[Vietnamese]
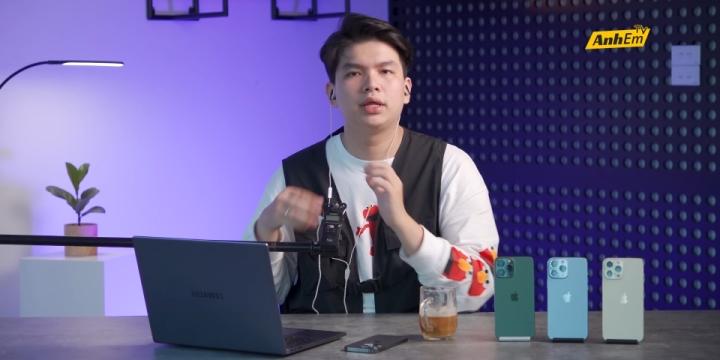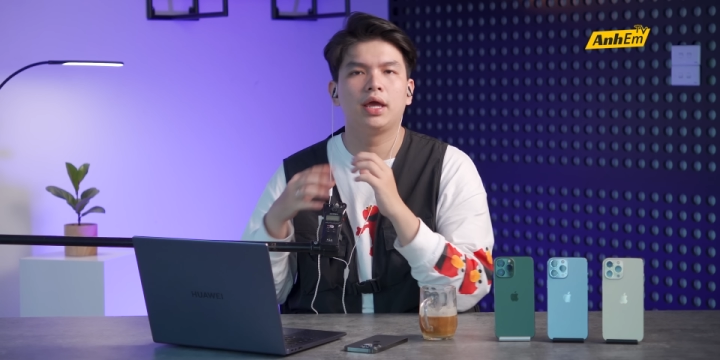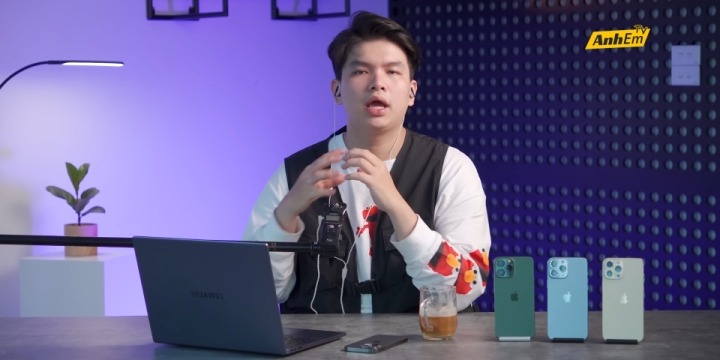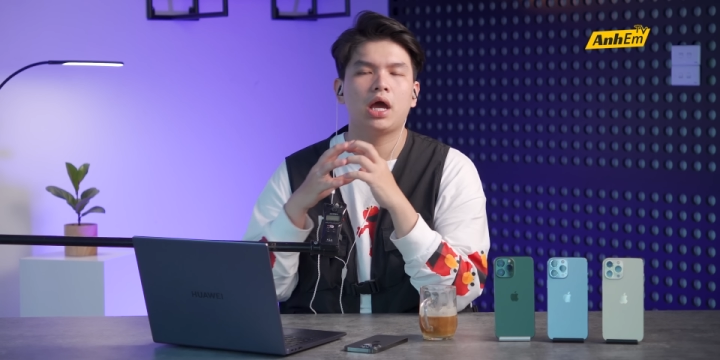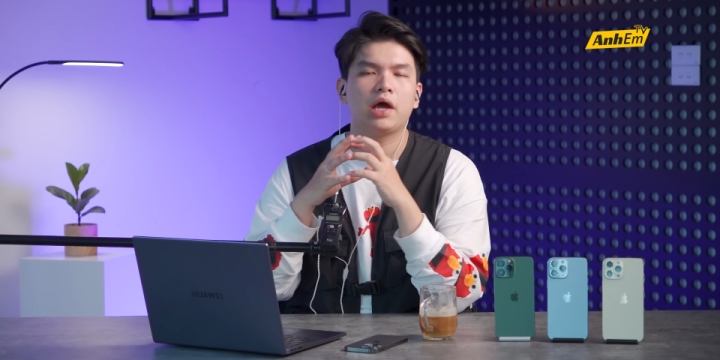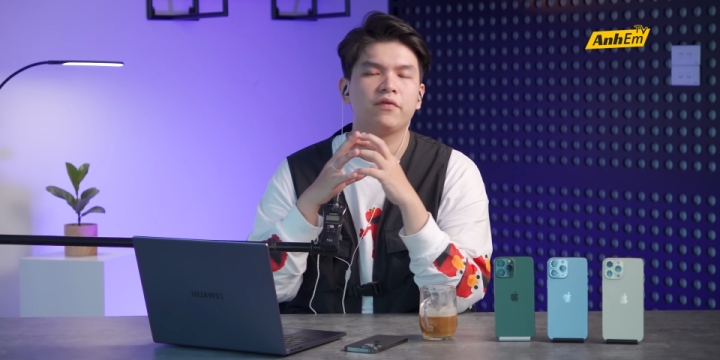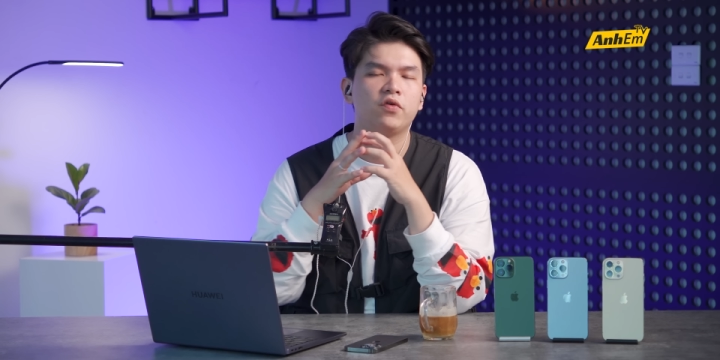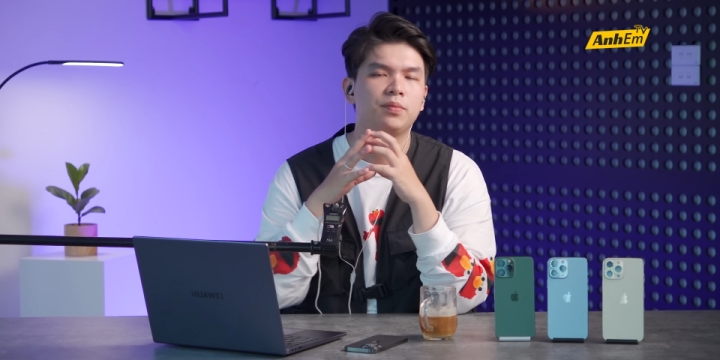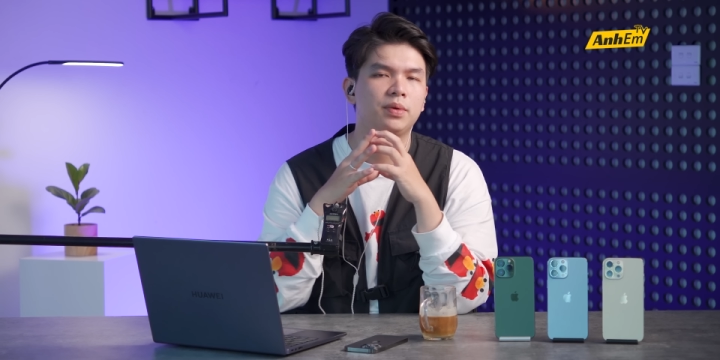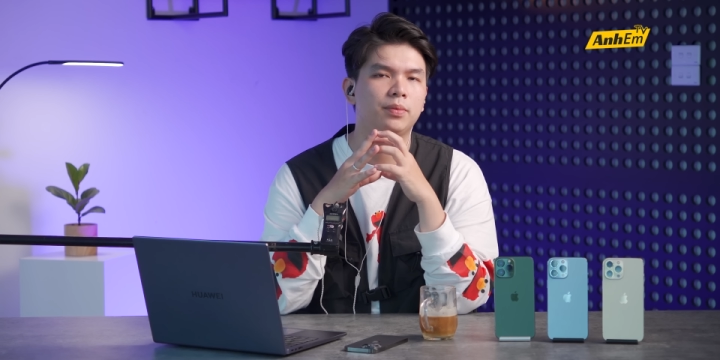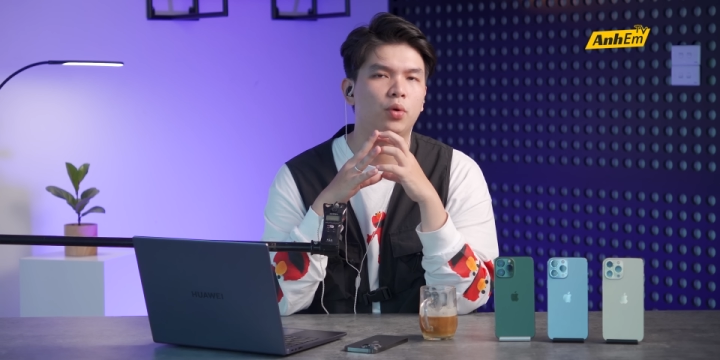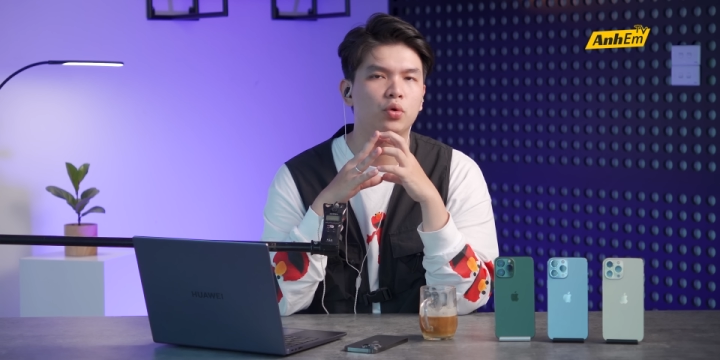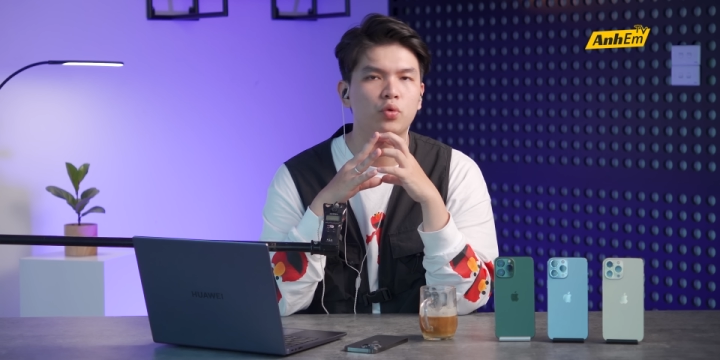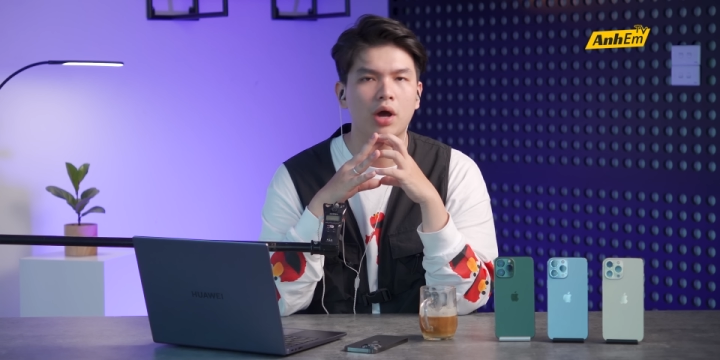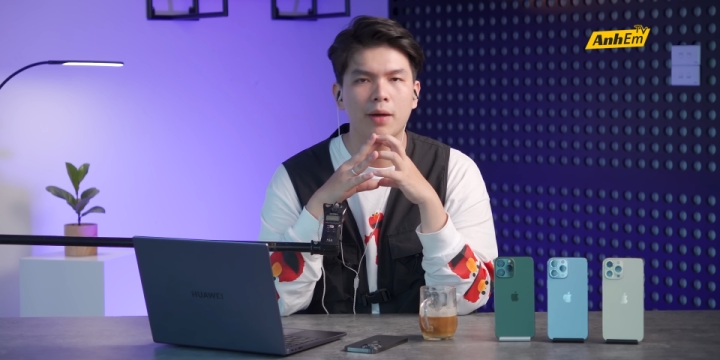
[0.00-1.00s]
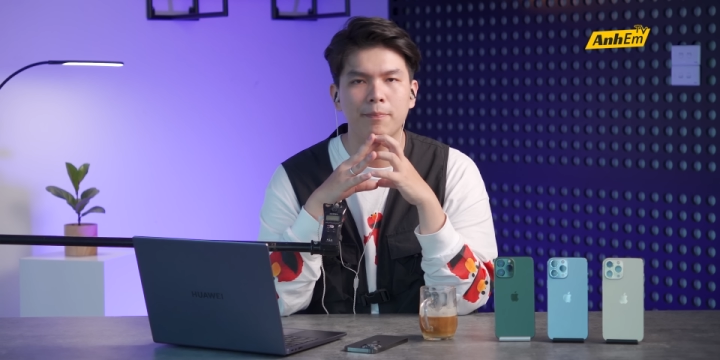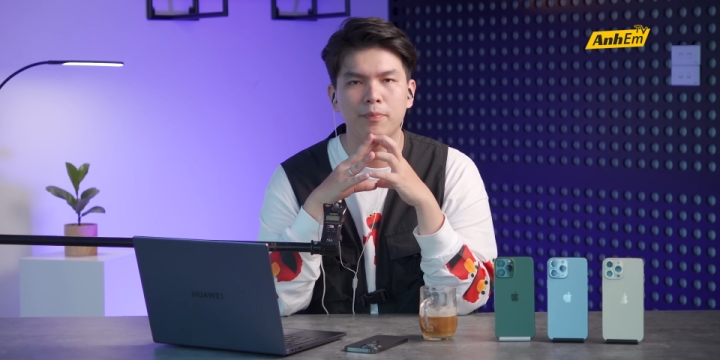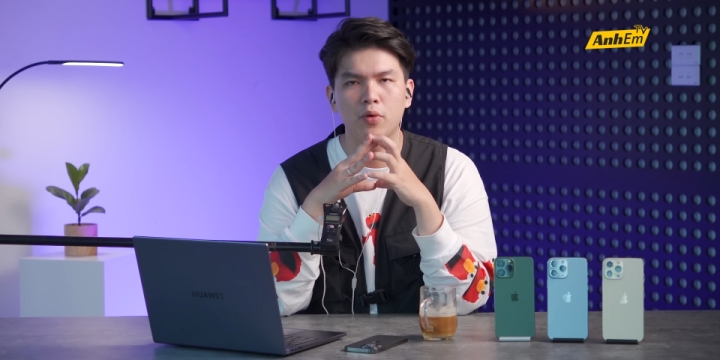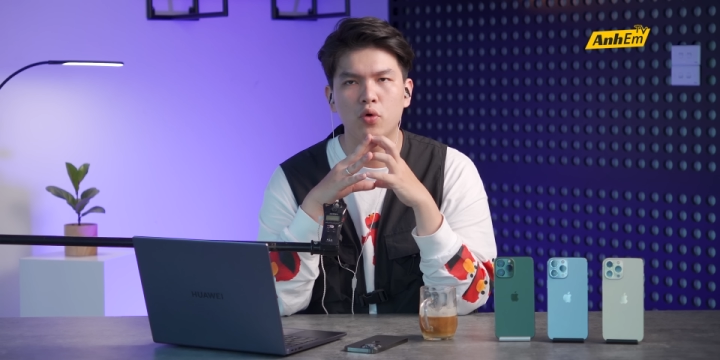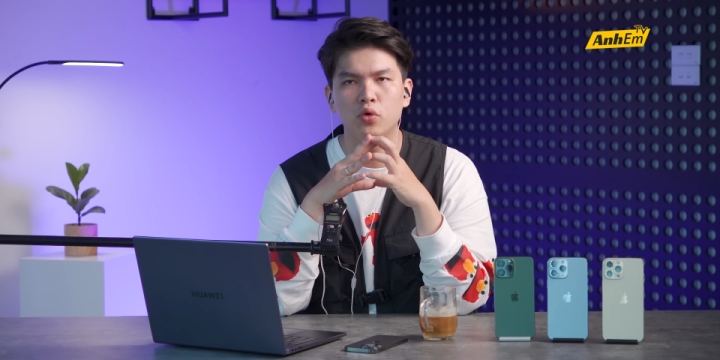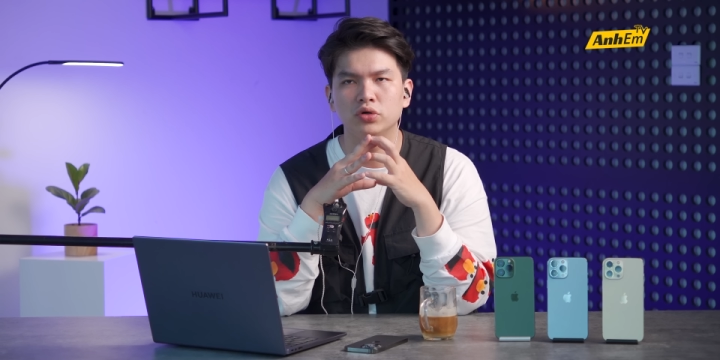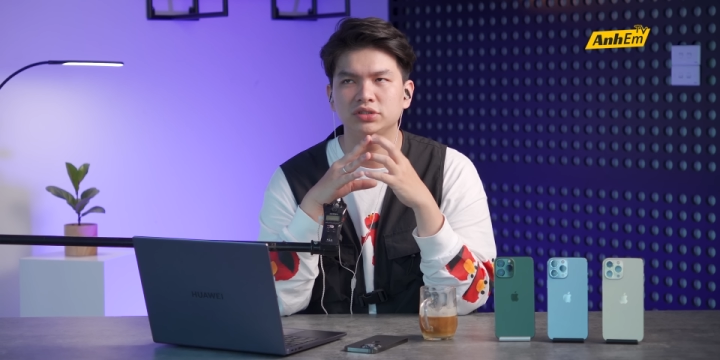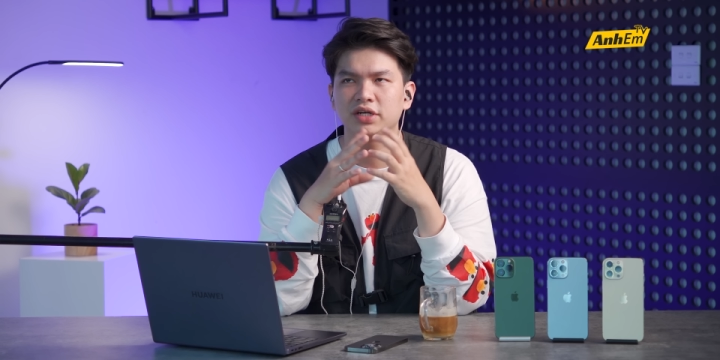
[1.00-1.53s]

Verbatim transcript: Thế hệ iPhone 14 của Apple